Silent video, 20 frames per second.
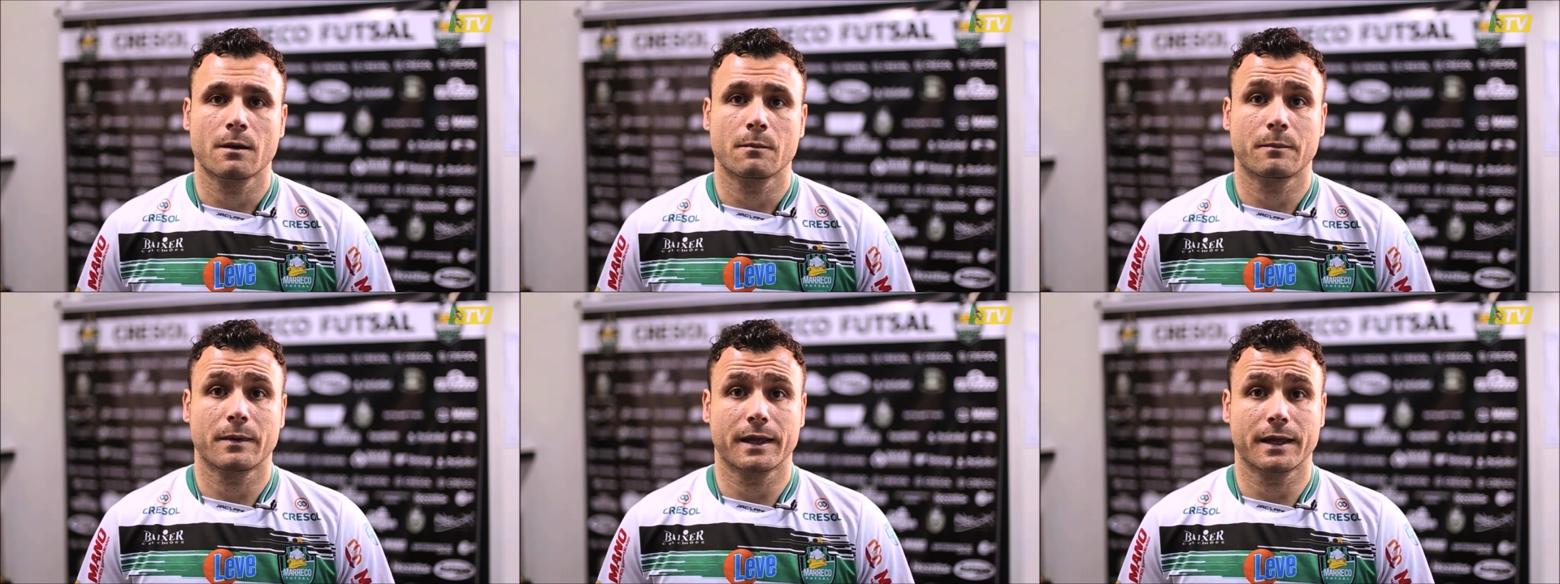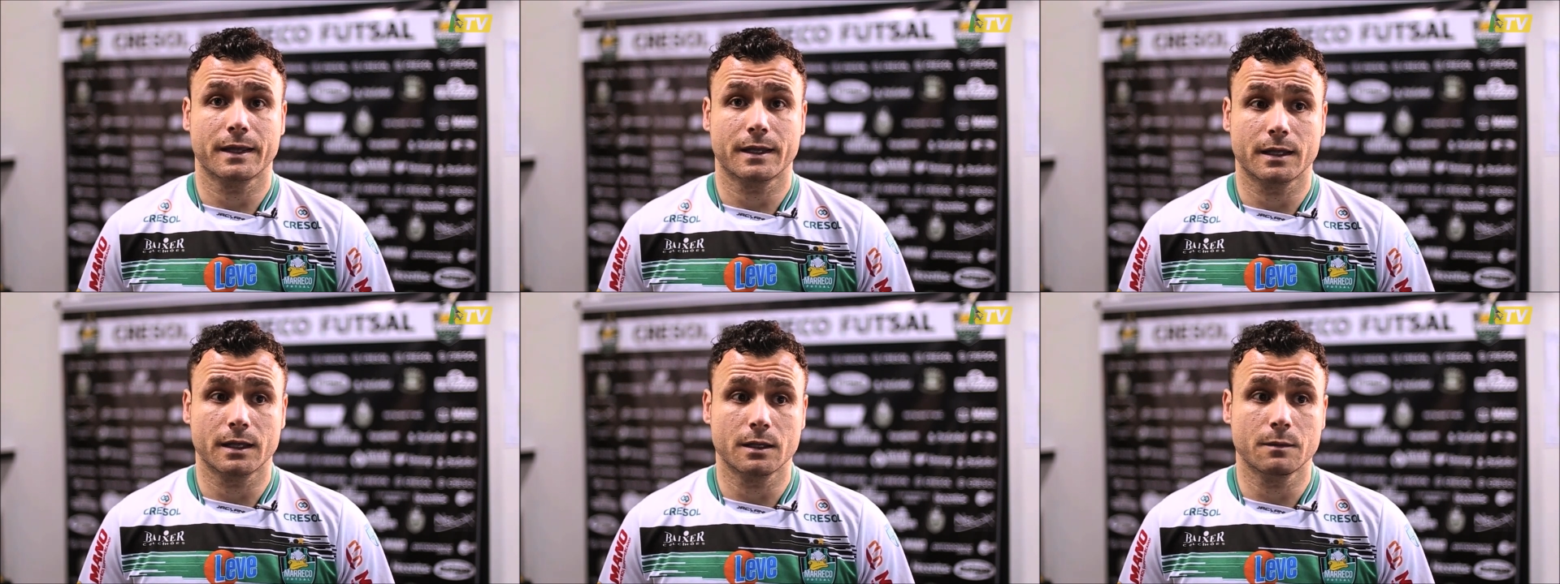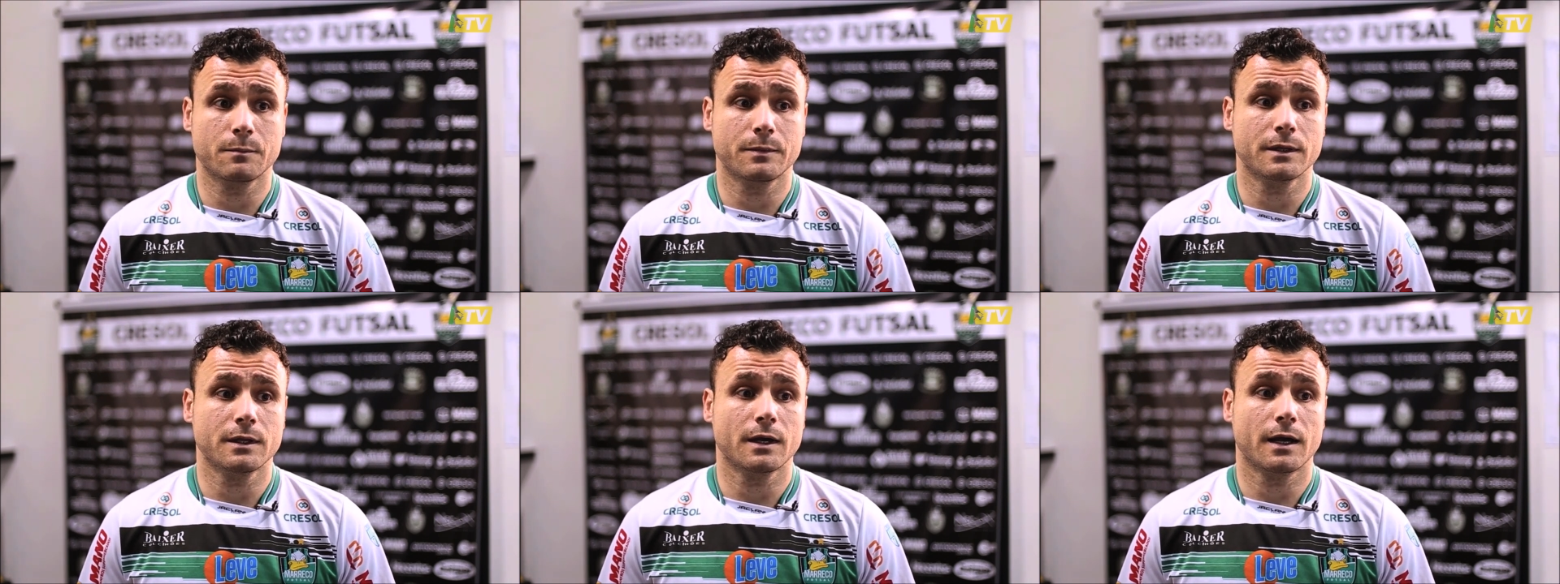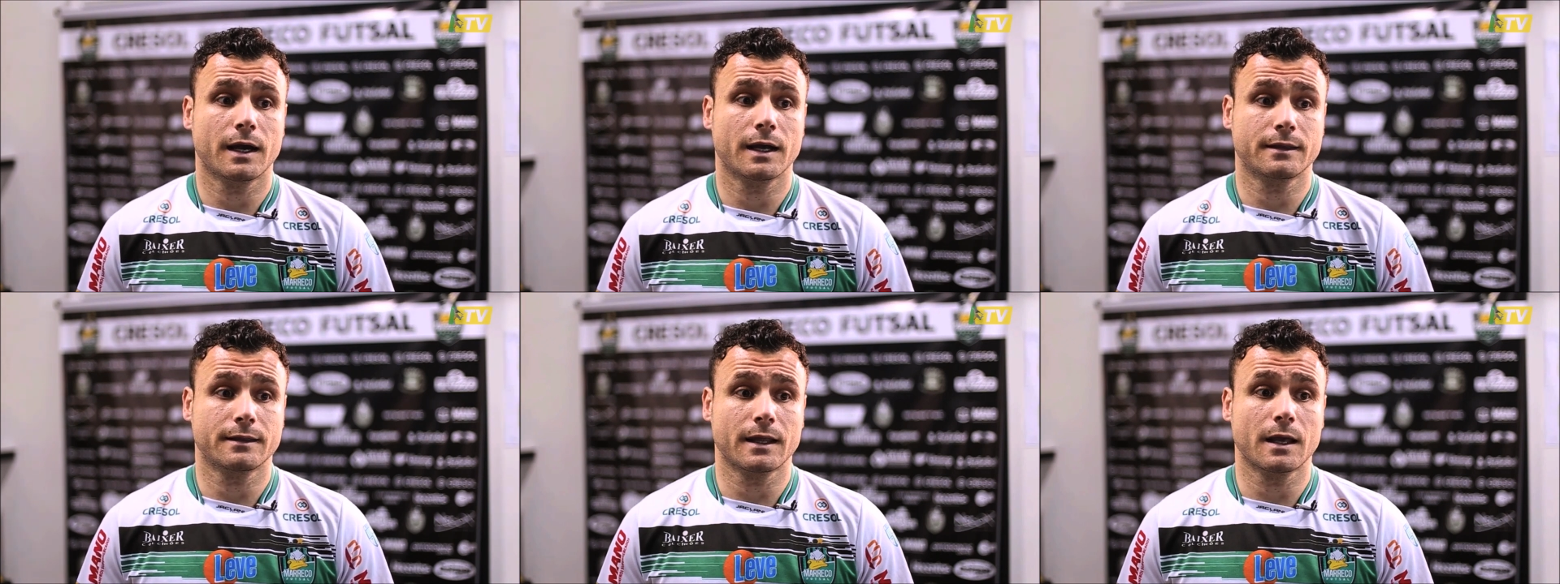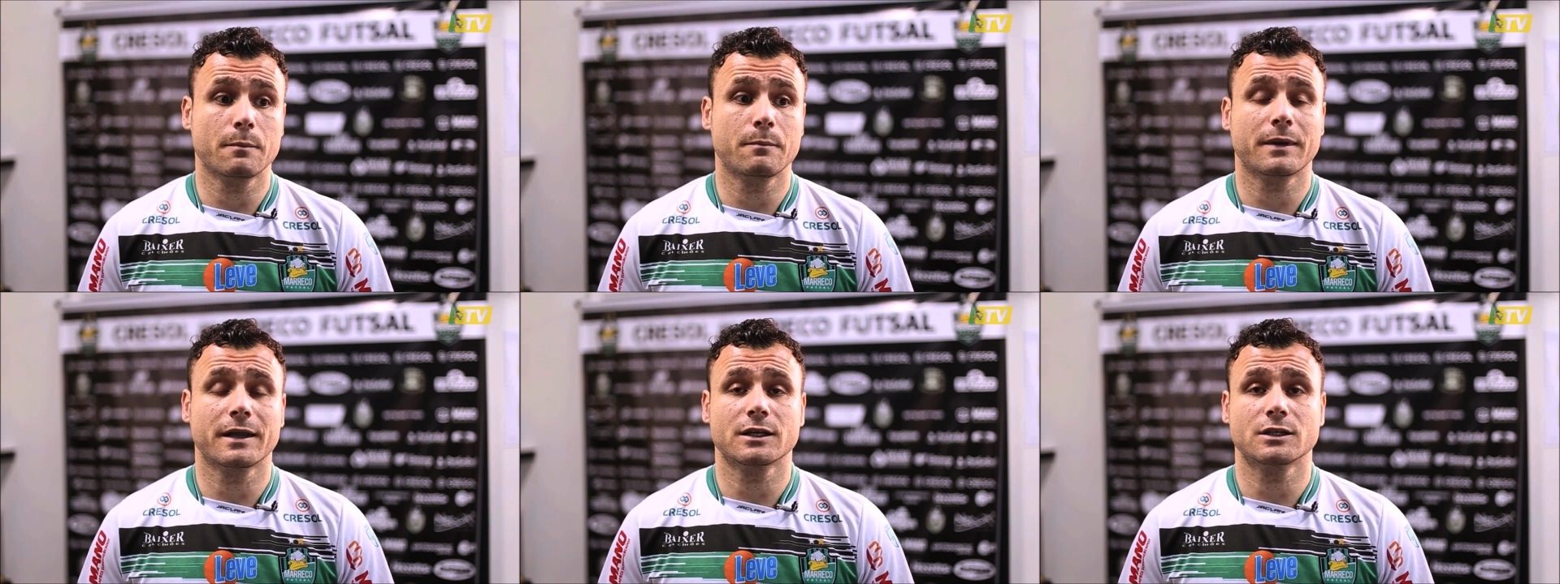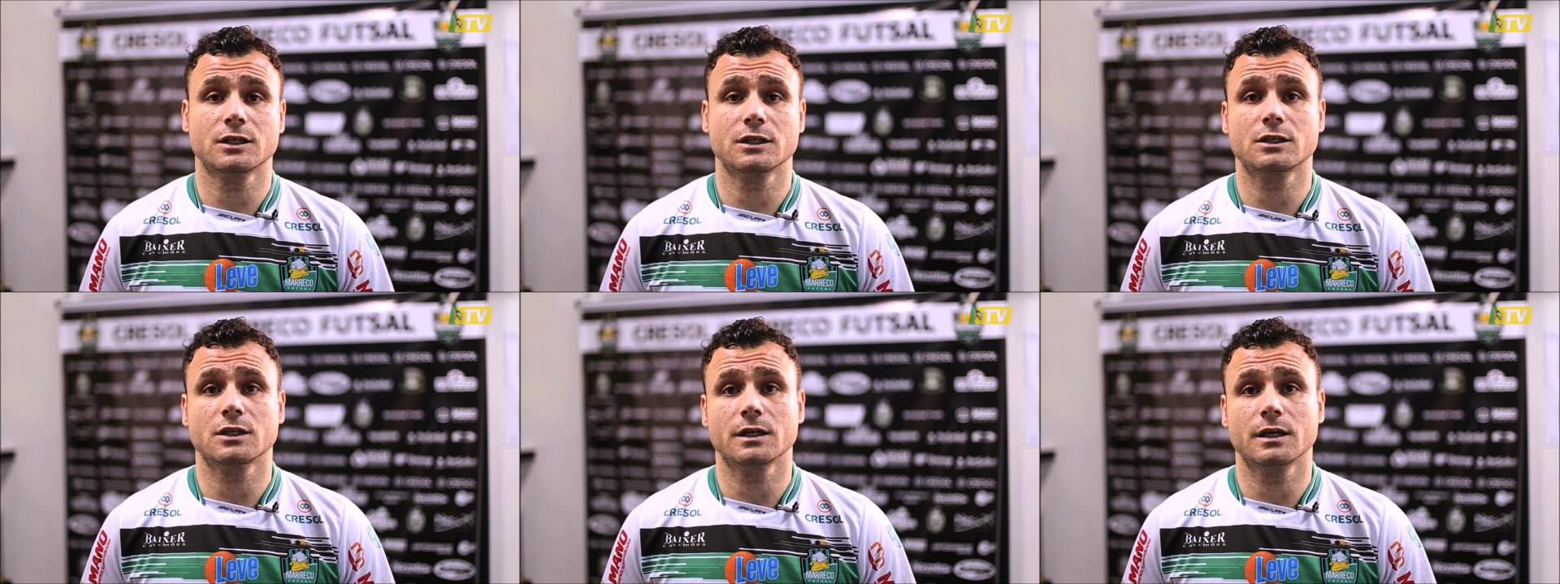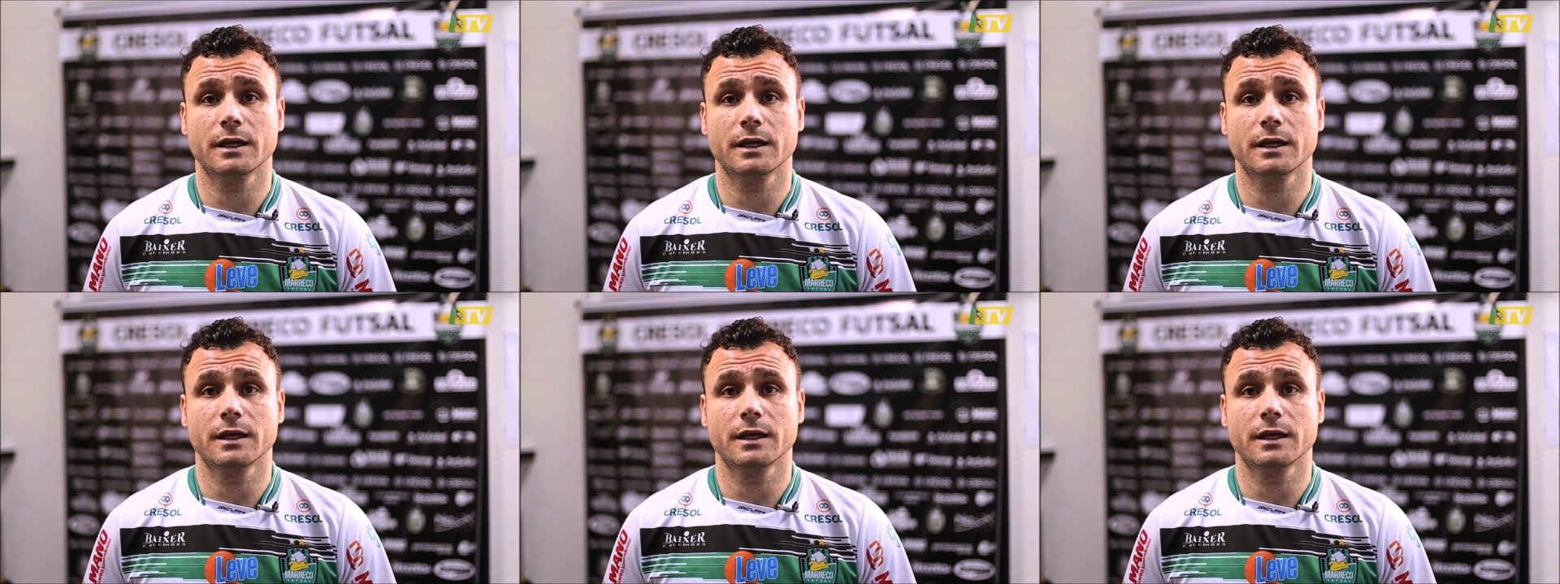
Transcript: a equipe, até para a gente